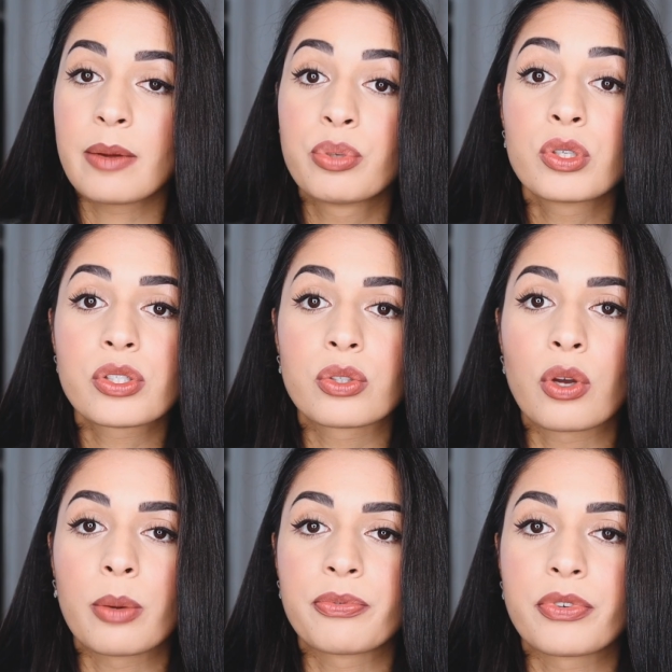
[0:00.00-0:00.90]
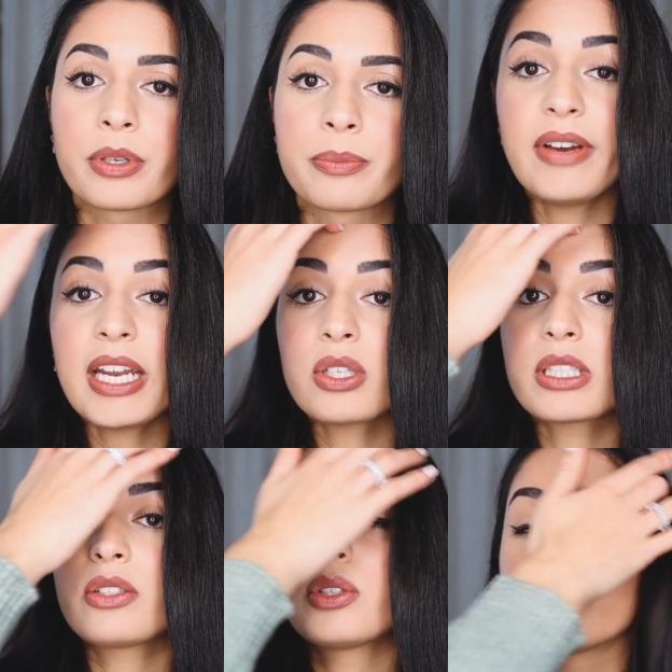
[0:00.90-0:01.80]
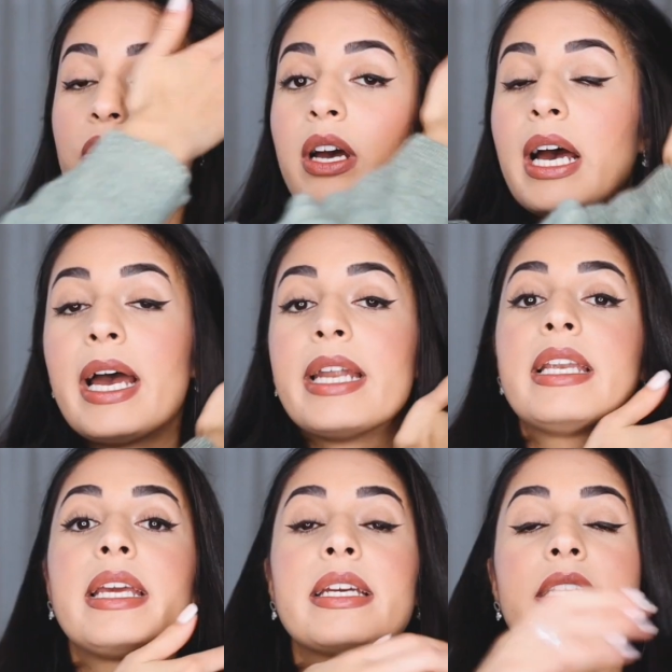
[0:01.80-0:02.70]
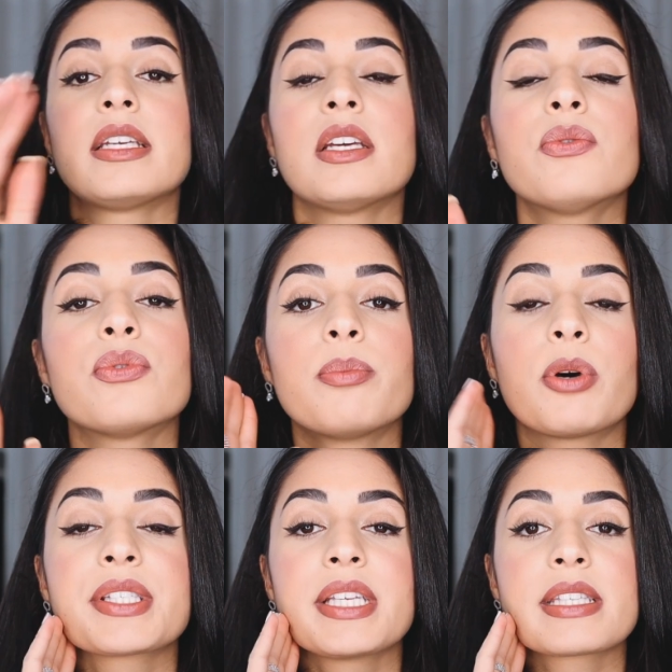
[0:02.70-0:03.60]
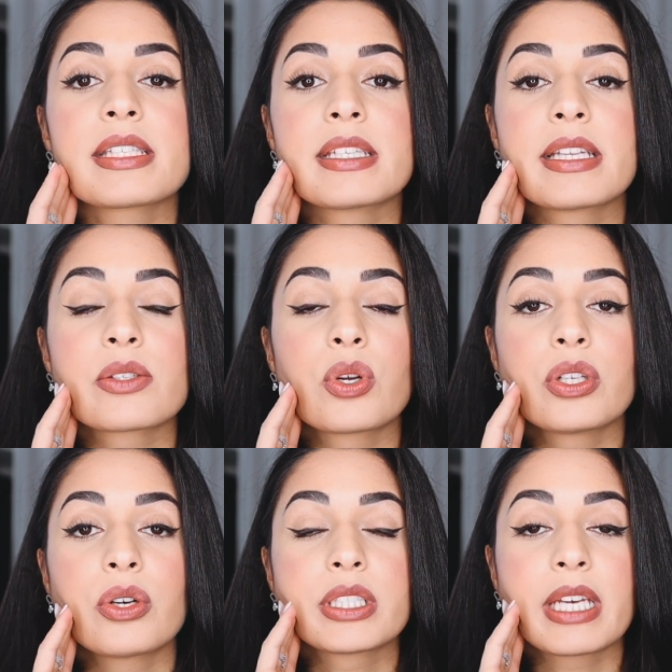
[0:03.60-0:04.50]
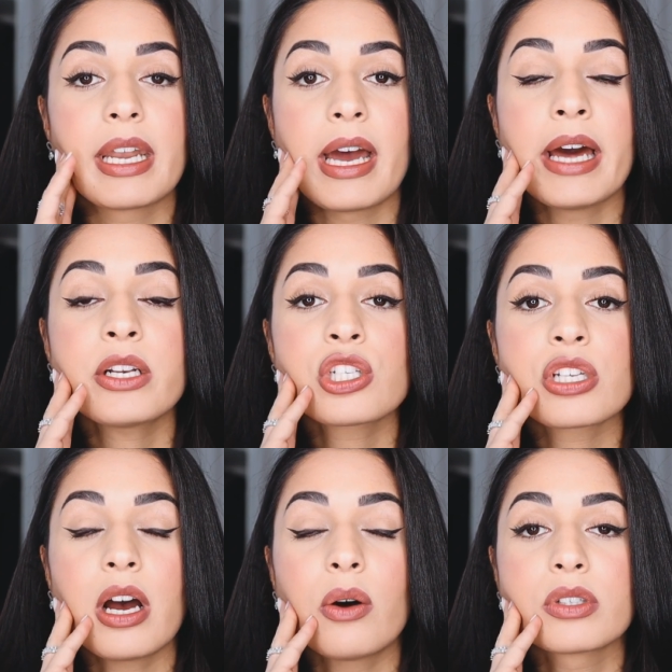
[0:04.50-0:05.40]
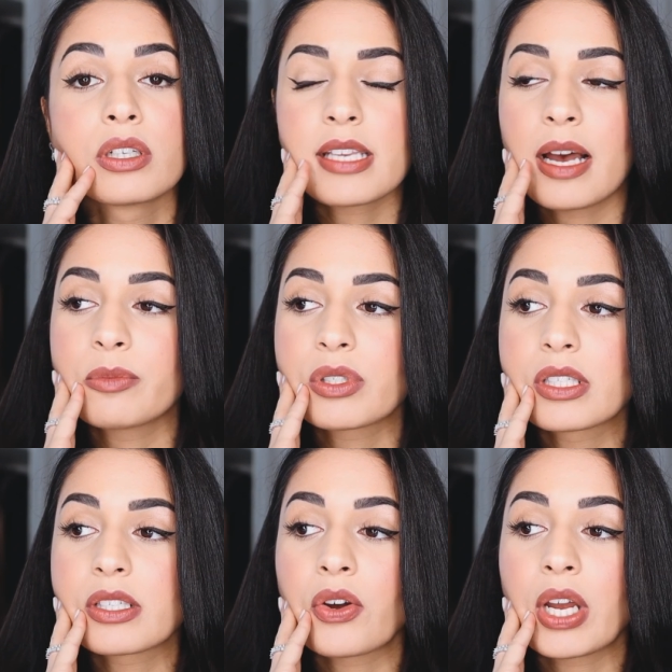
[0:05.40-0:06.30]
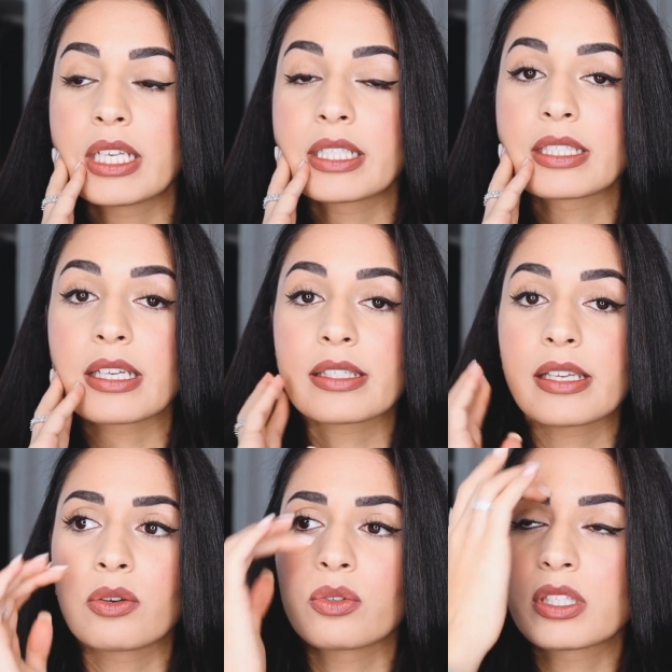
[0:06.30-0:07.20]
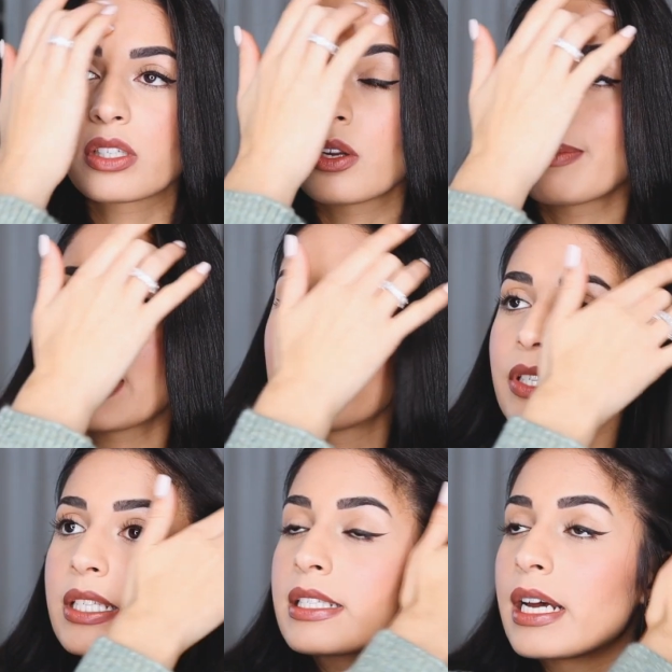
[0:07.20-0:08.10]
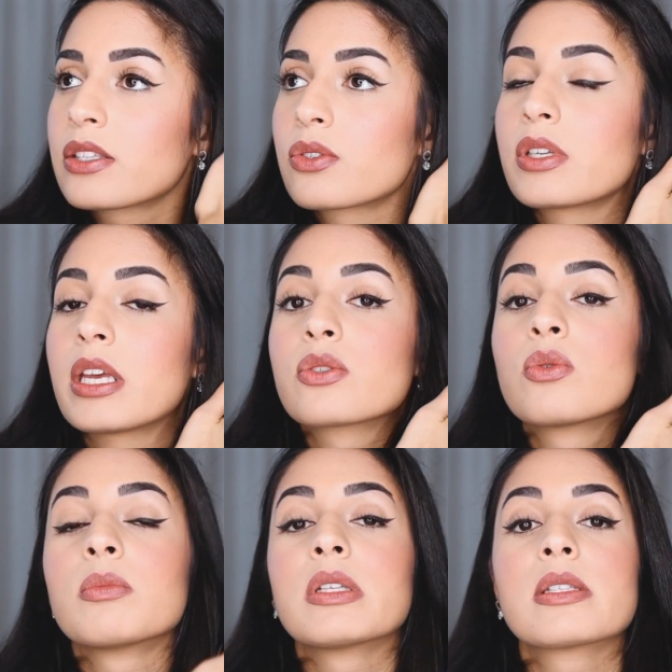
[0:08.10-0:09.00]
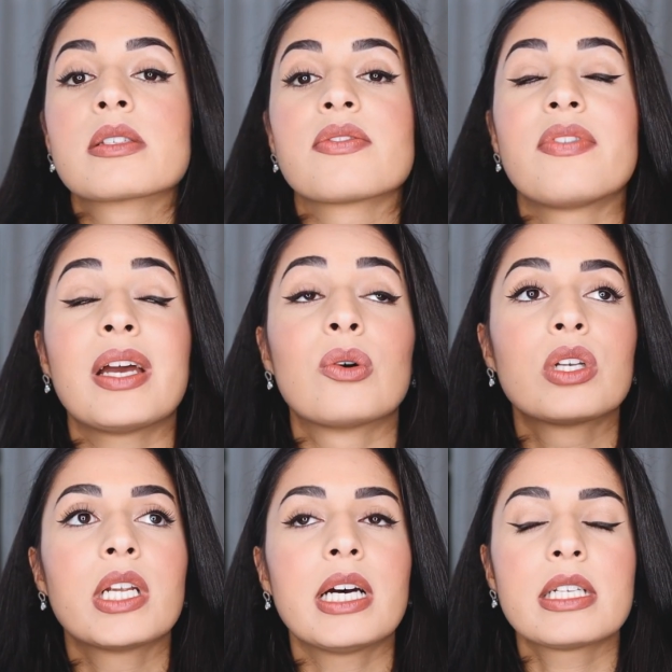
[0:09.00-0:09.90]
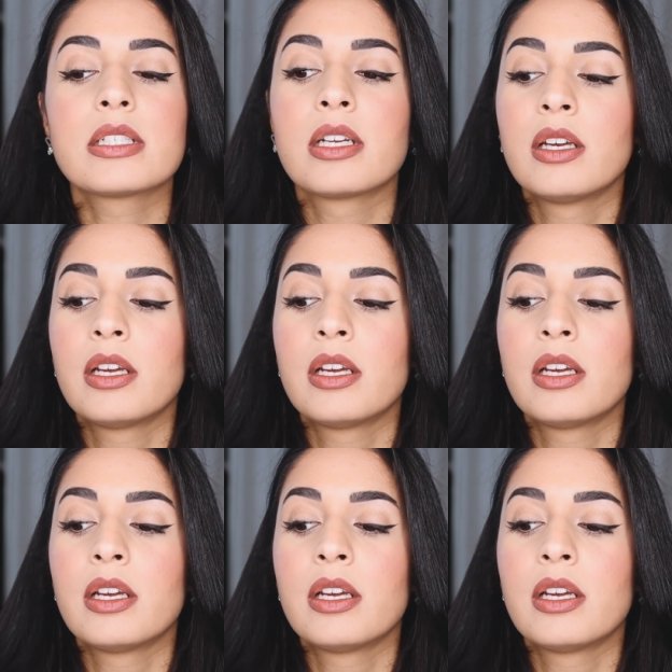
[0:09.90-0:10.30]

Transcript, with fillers: Bürstenköpfe. Ich werde euch natürlich noch einen Link in die Infobox setzen, das könnt ihr euch gerne anschauen. Zahnbürste ist auch ehrlich gesagt sehr günstig. Normalerweise zahlst du ja so um die 200.